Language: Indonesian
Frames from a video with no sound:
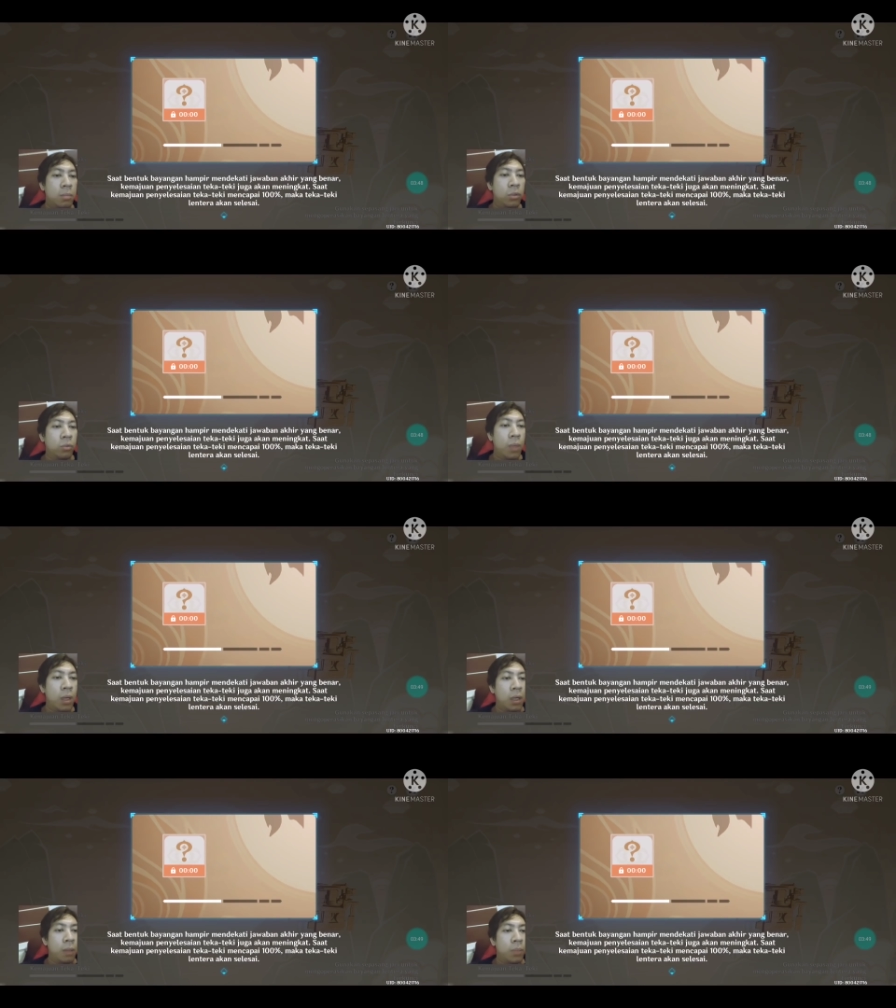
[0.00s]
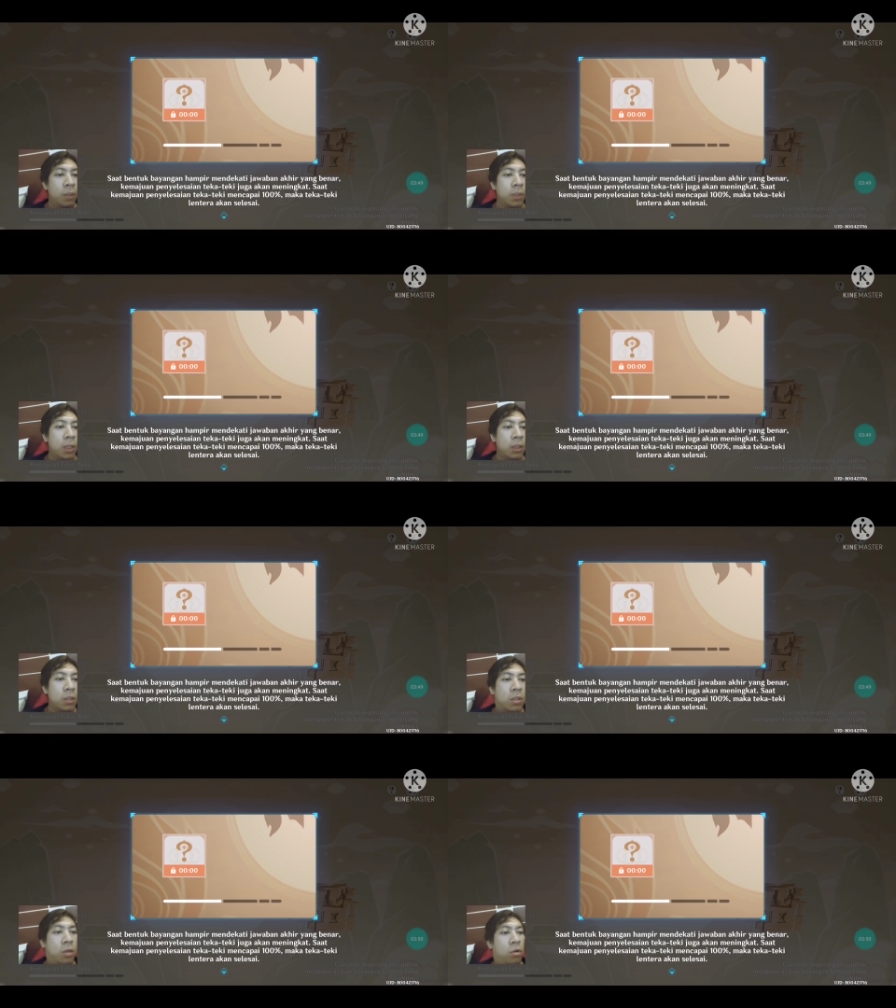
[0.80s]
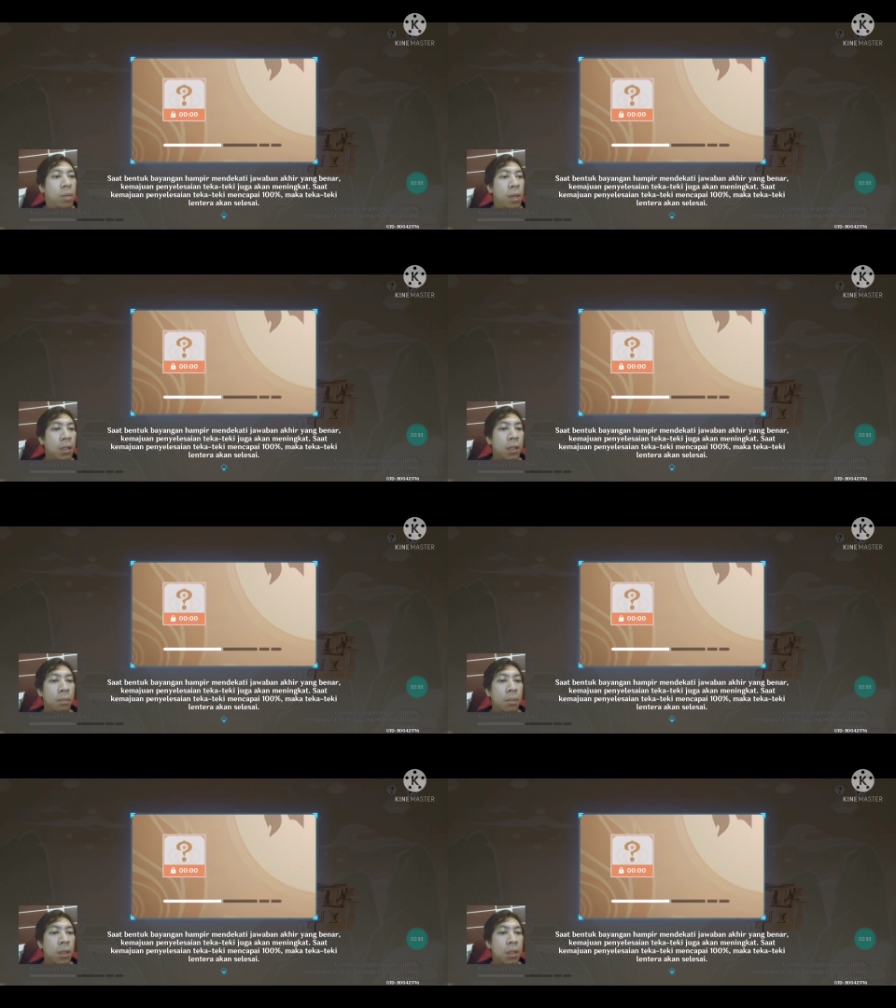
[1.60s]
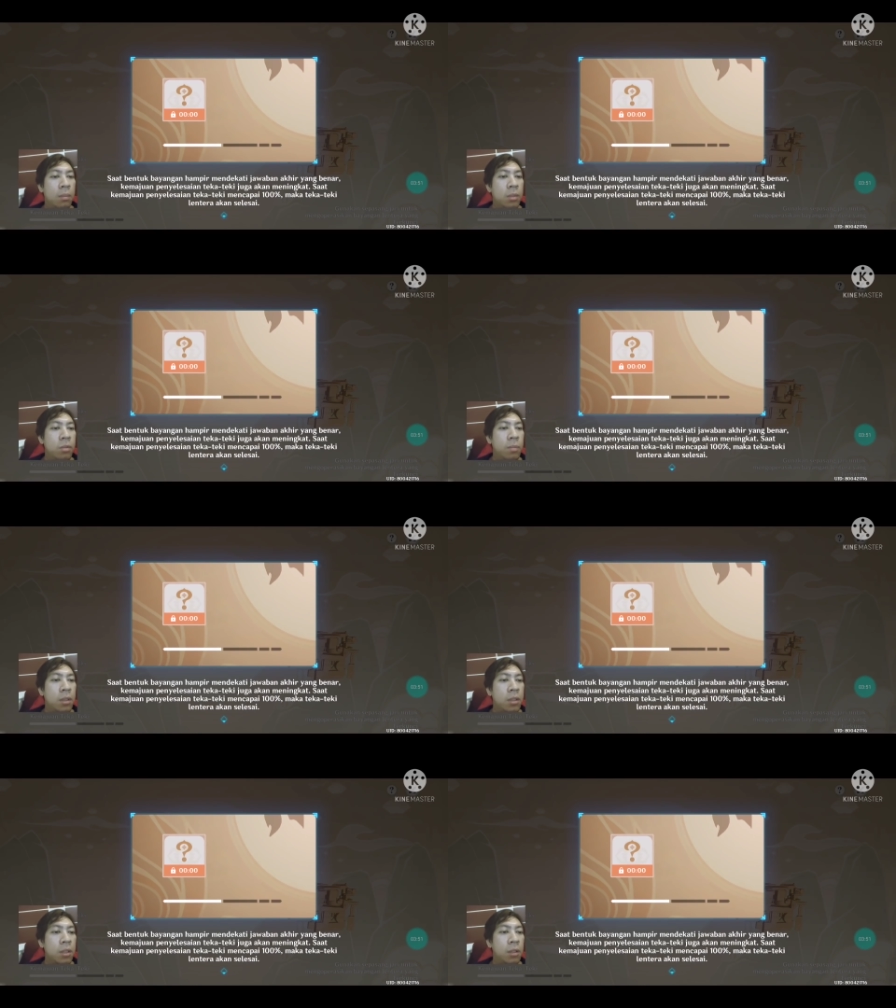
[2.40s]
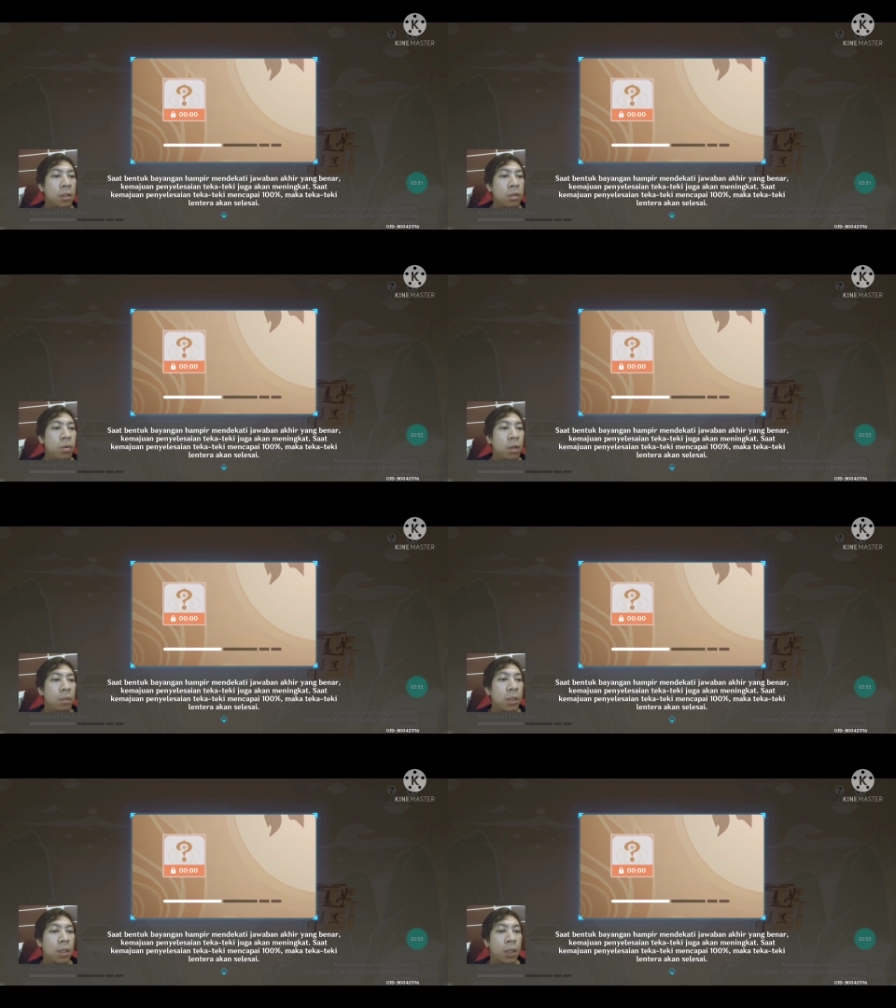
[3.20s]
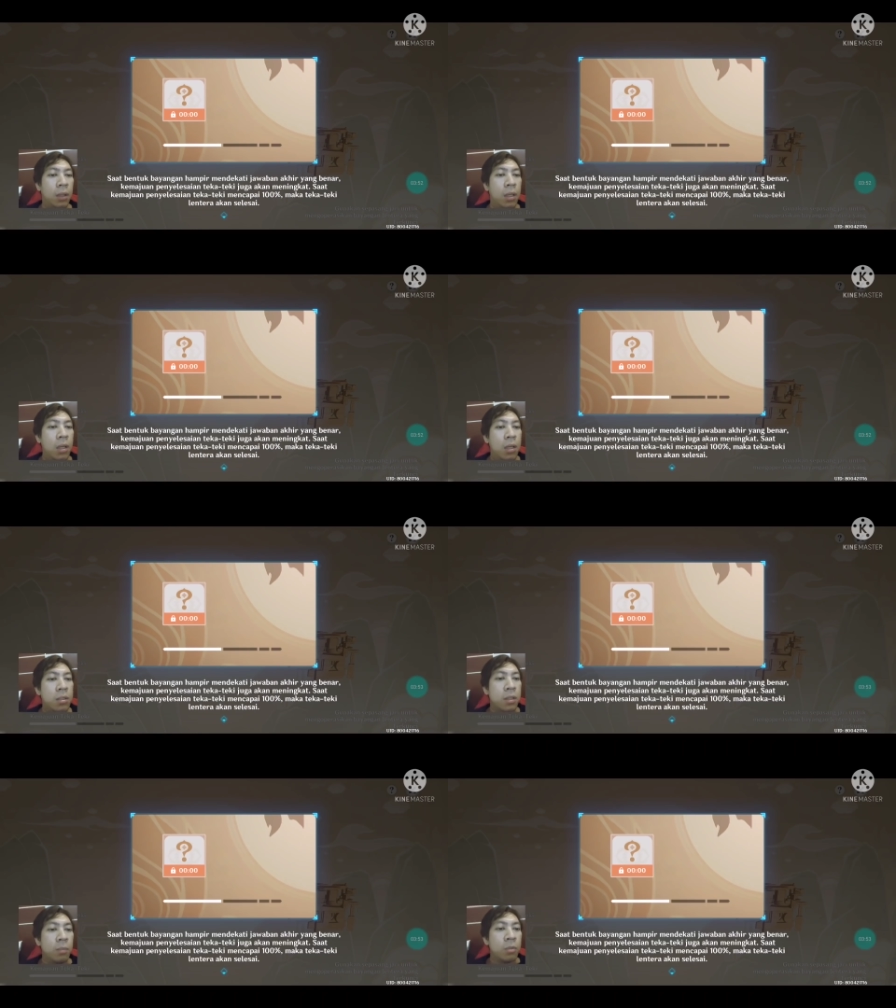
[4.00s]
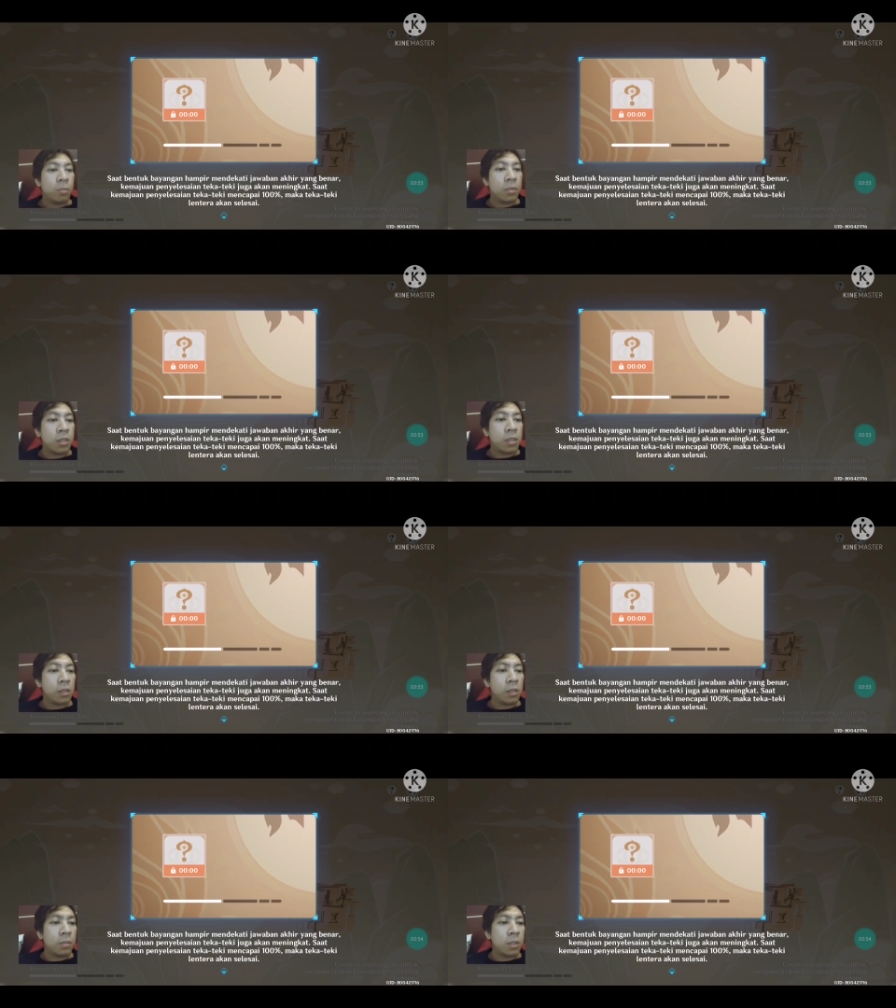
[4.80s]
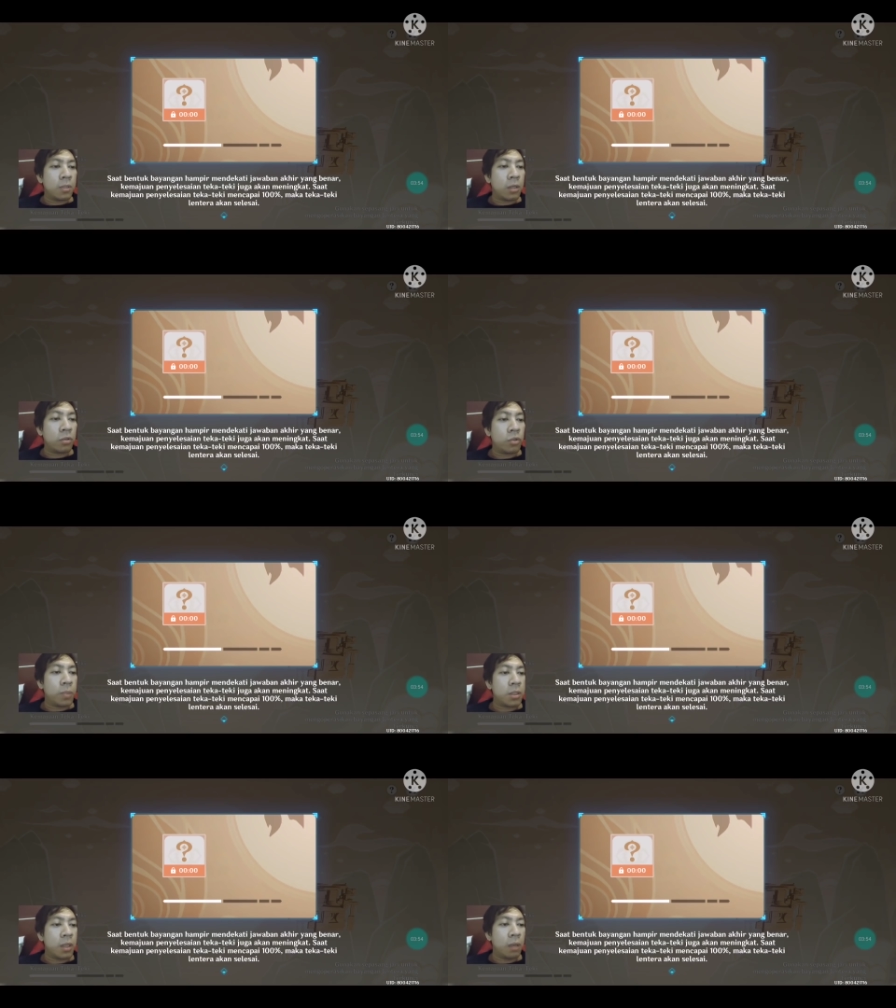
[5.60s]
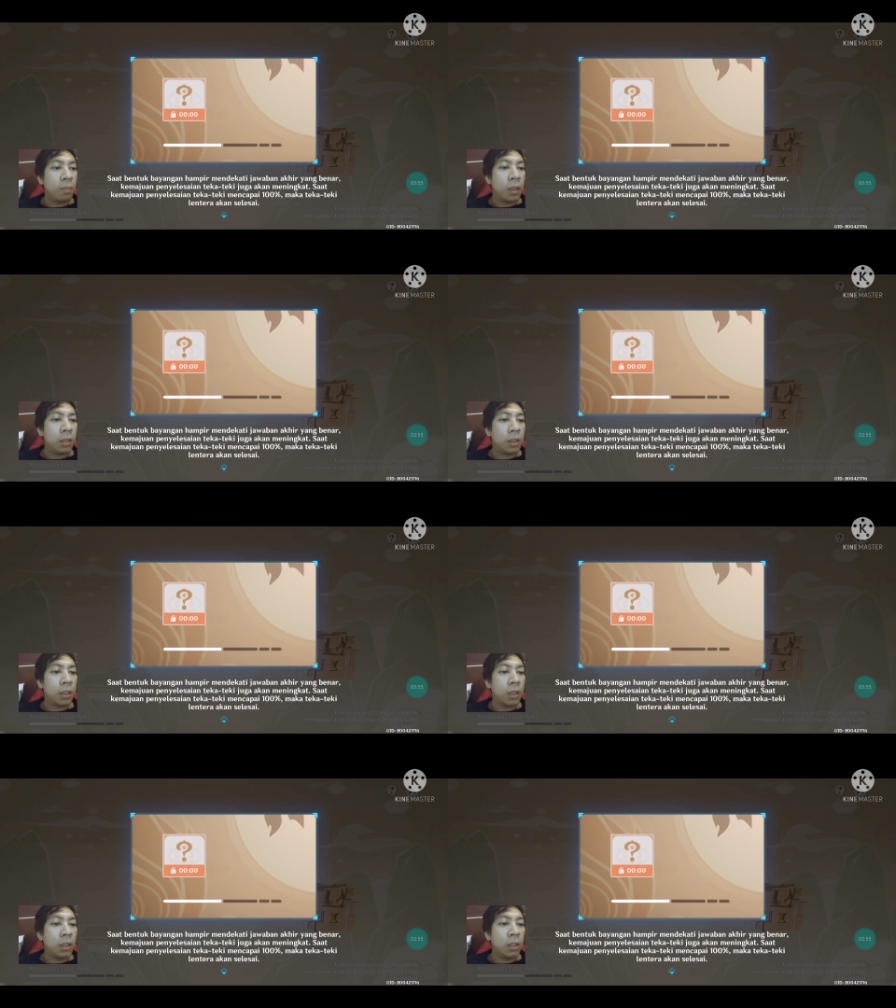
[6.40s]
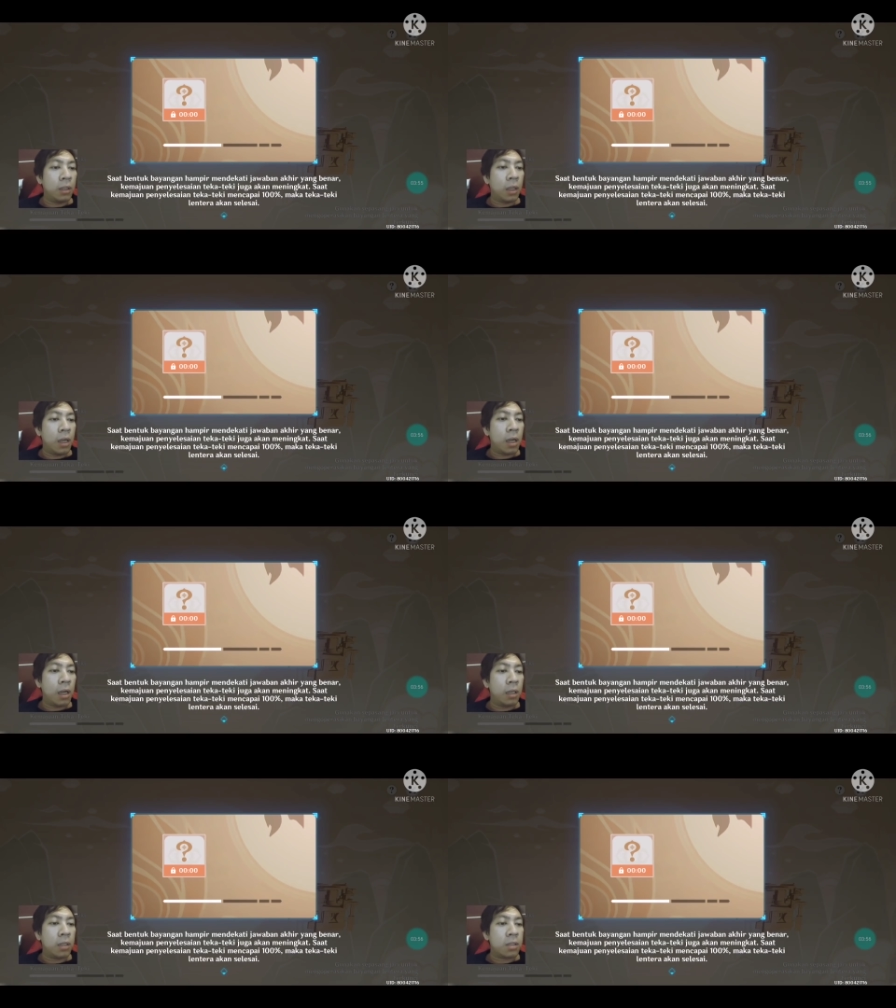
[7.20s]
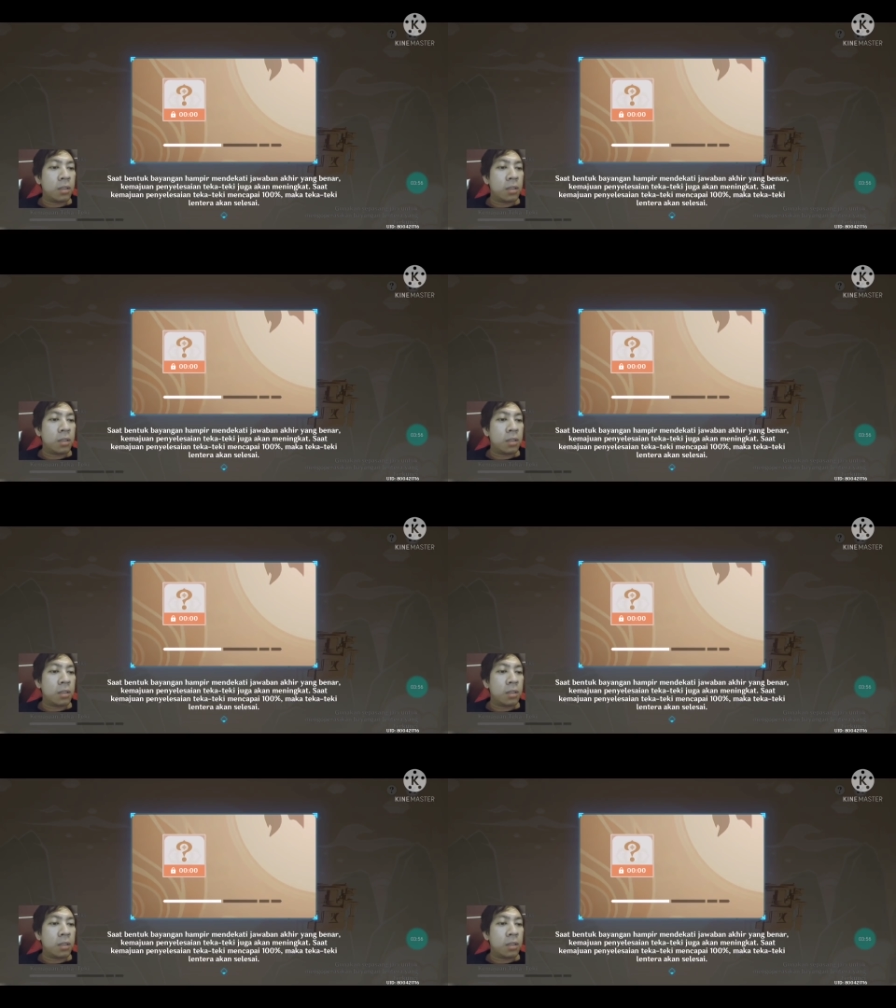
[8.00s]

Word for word: Saat bentuk bayangan hampir mendekati jawaban akhir yang benar, kemajuan penyelesaian teka-teki juga akan meningkat. Saat kemajuan penyelesaian teka-teki mencapai 100%, maka teka-teki lentera